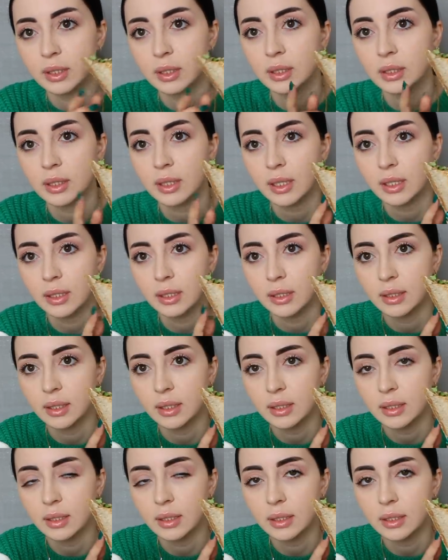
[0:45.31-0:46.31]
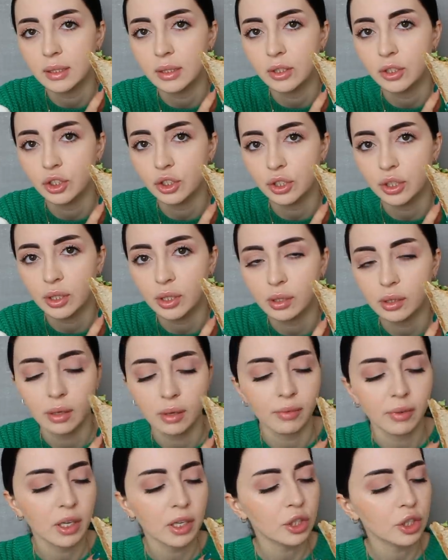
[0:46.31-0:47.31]
Кстати, здесь диетический
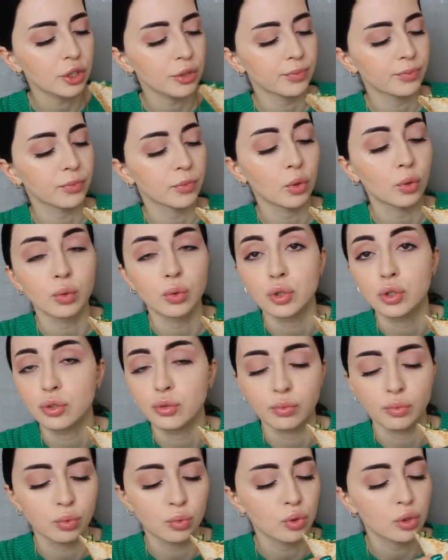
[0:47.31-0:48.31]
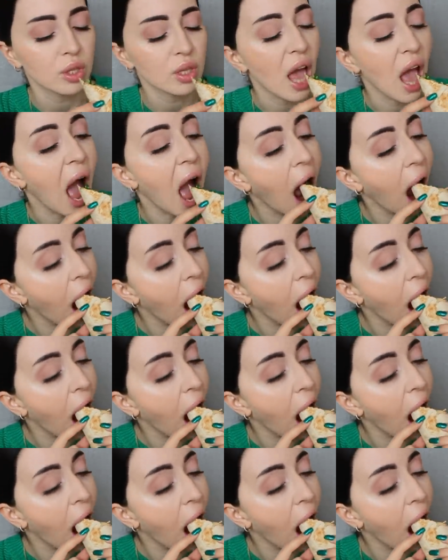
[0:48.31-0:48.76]
лаваш. Он очень вкусный.